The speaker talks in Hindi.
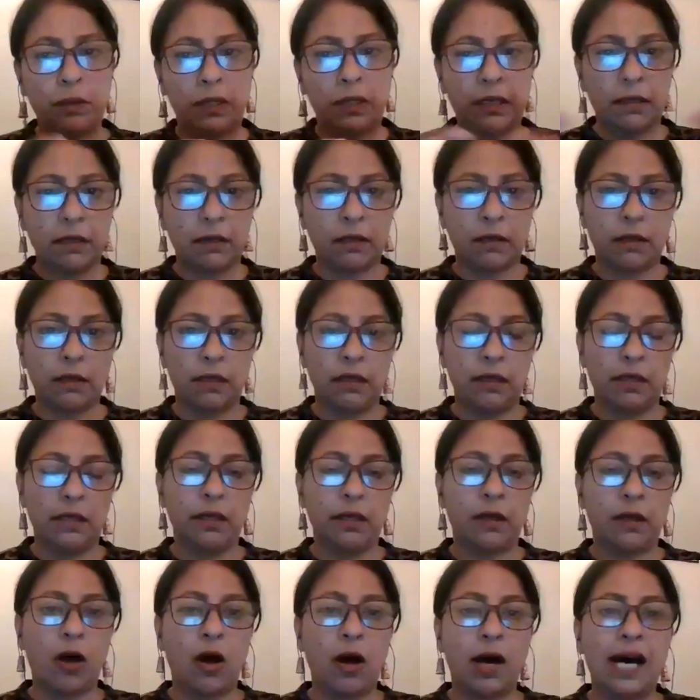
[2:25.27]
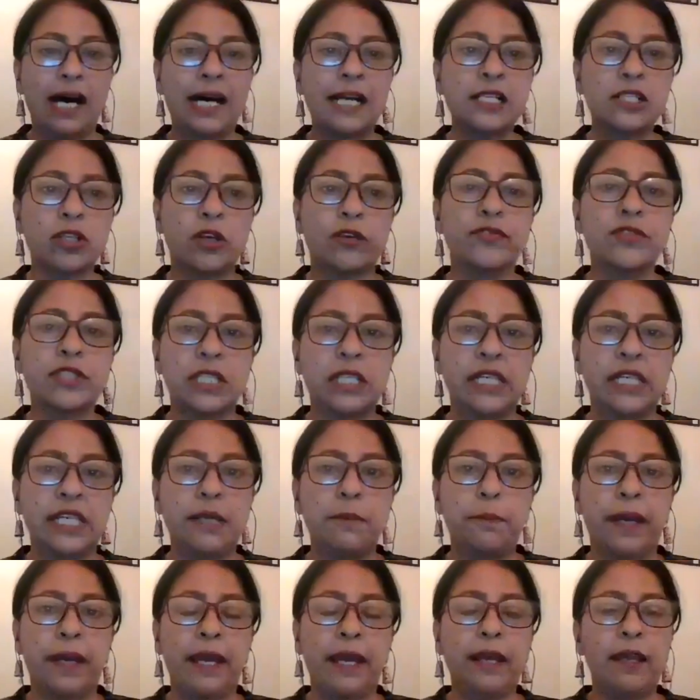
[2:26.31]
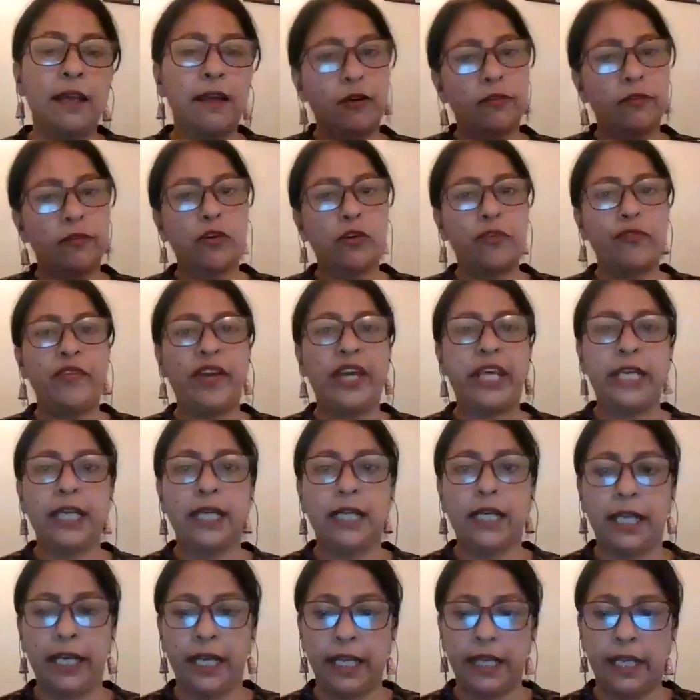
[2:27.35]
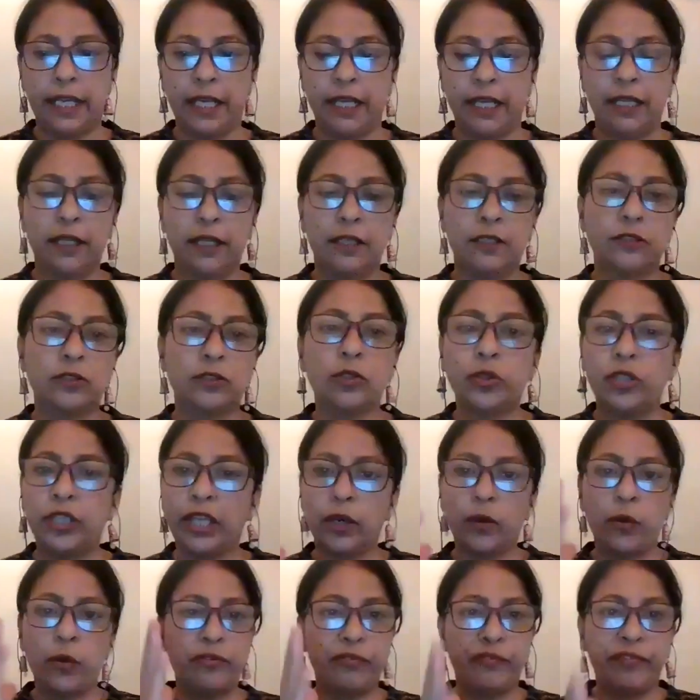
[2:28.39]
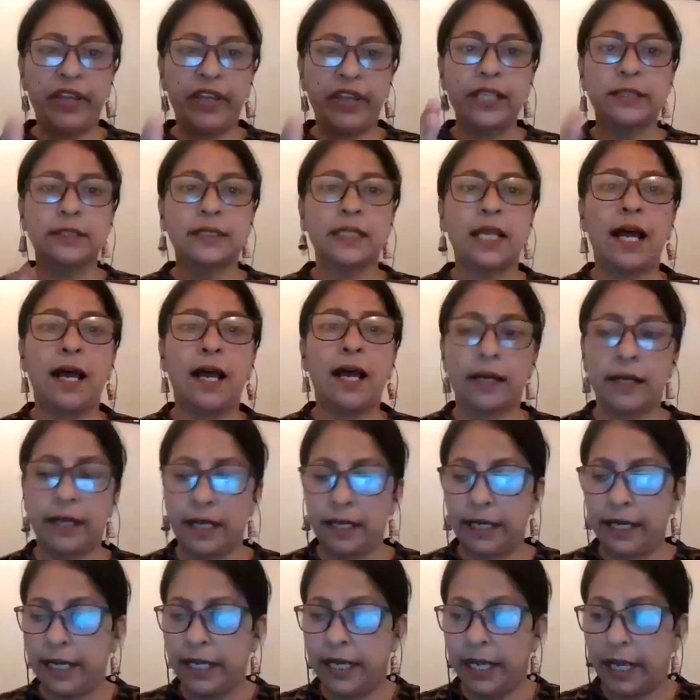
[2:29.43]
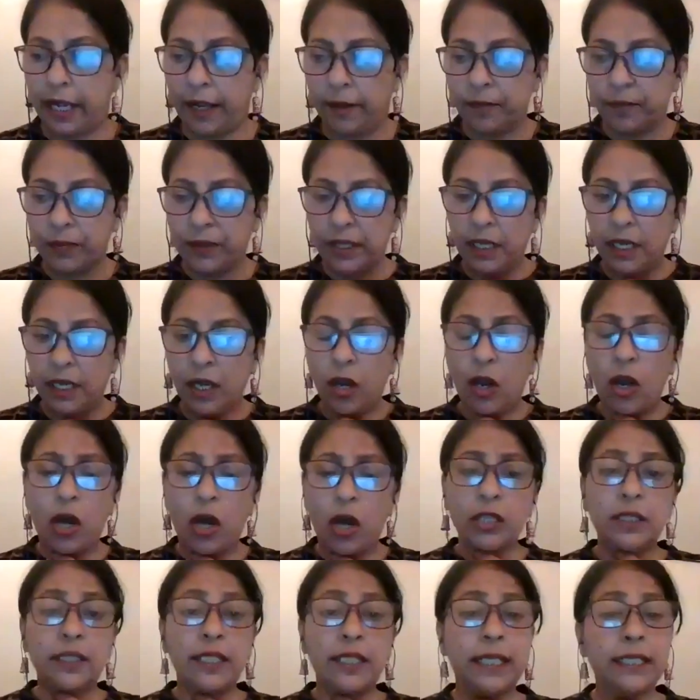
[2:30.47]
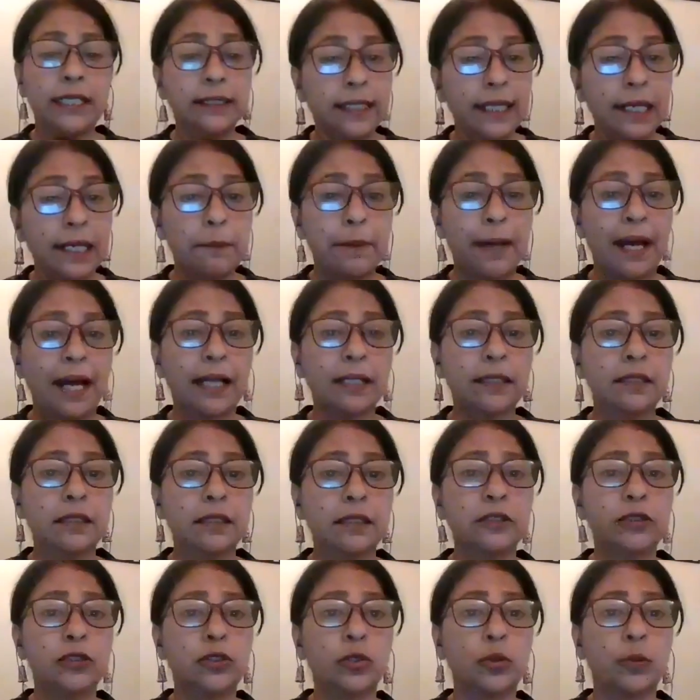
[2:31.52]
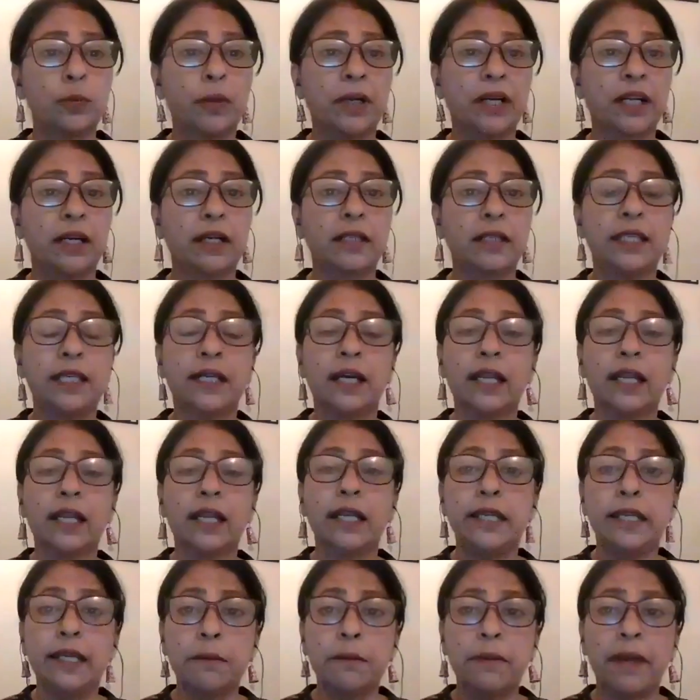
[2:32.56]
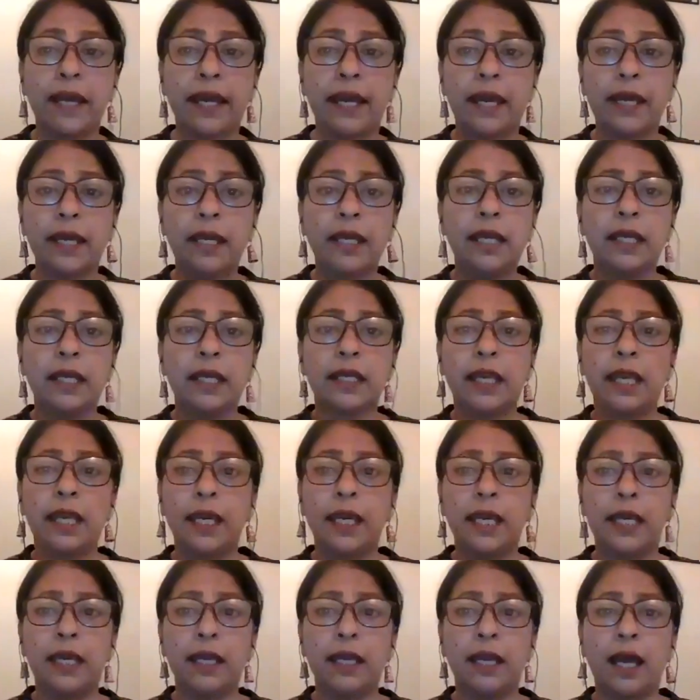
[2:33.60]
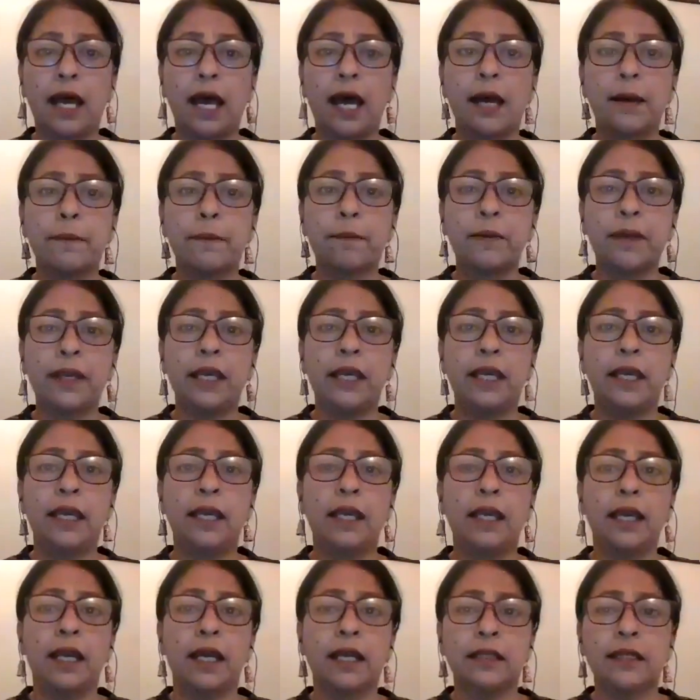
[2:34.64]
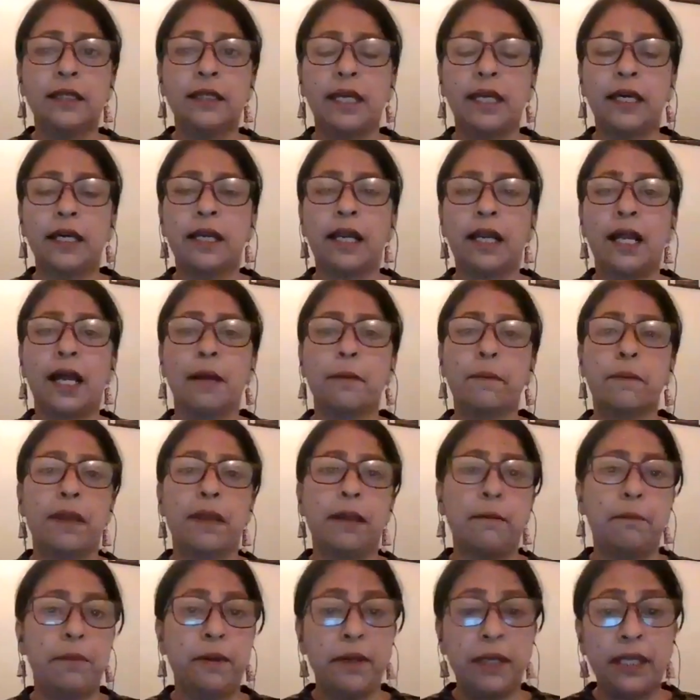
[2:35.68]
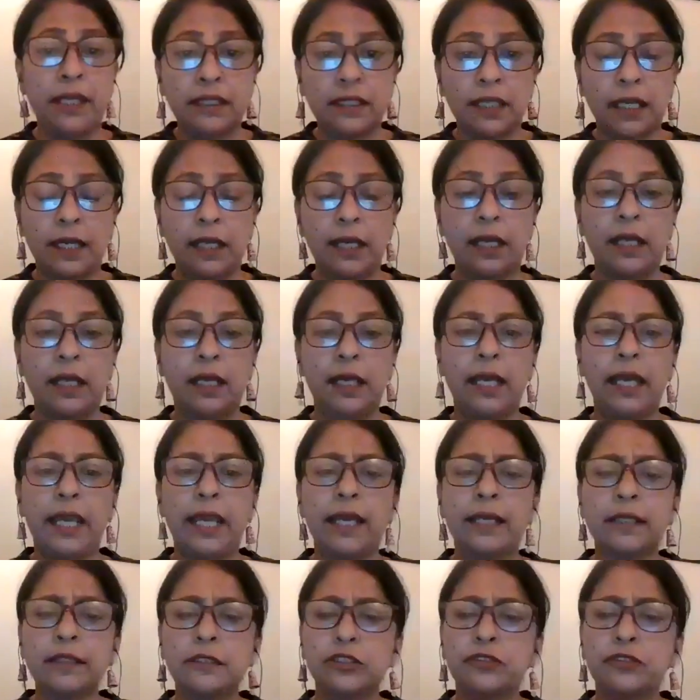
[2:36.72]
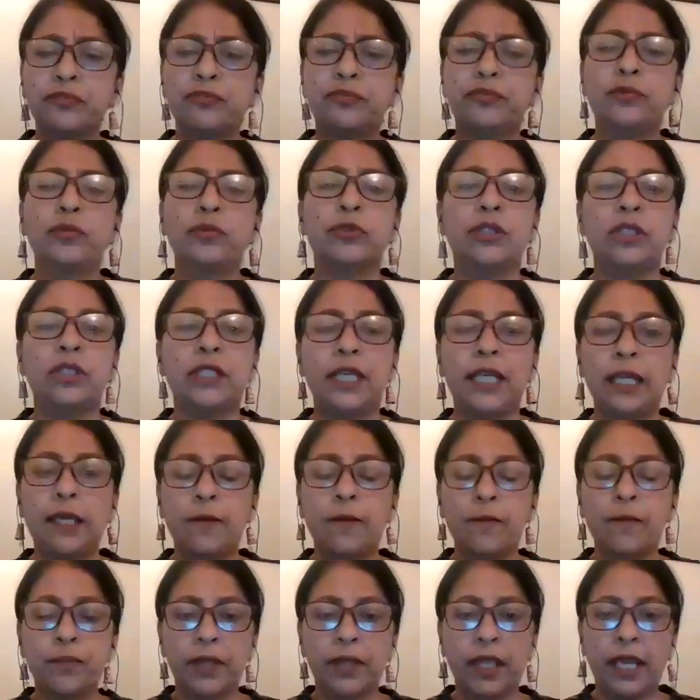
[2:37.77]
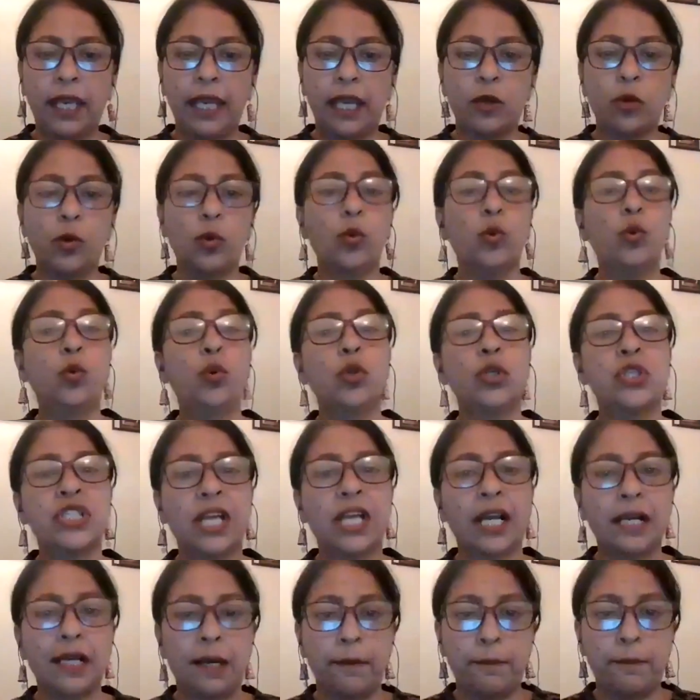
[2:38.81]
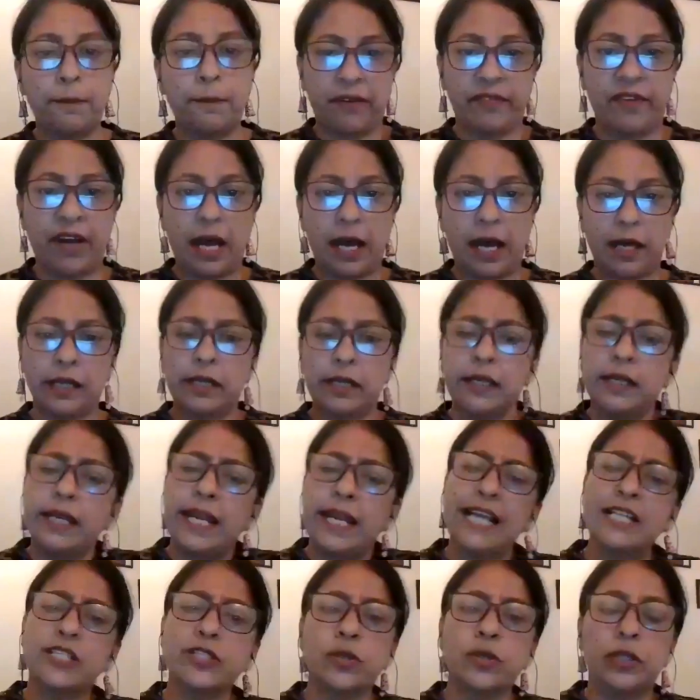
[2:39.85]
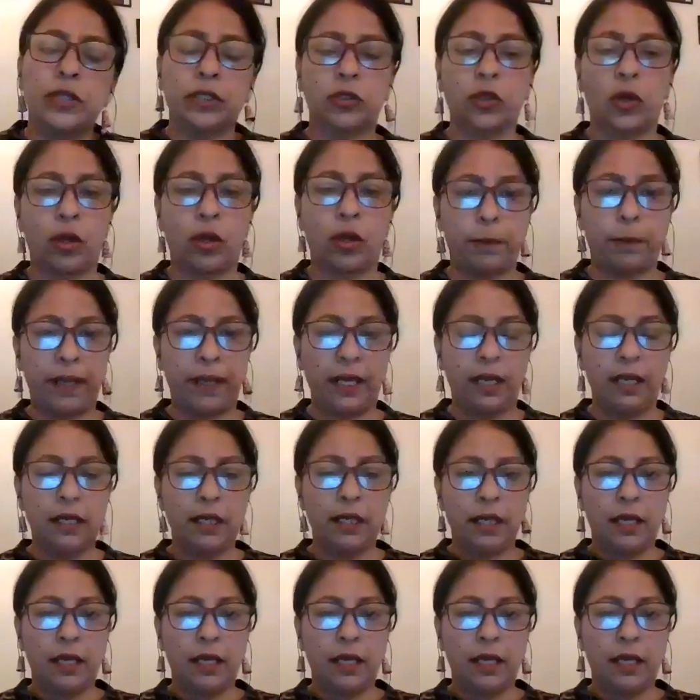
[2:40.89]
आवर्स ऑफ स्लीप है वो वेरी करेंगे सो so, ये कोई फिक्स आंकड़ा नहीं है और तीसरी बात जो प्रकृति का नियम है कि आपके अंदर आपके भीतर एक स्फूर्ति एक ऊर्जा का प्रवाह नेचुरल तौर पे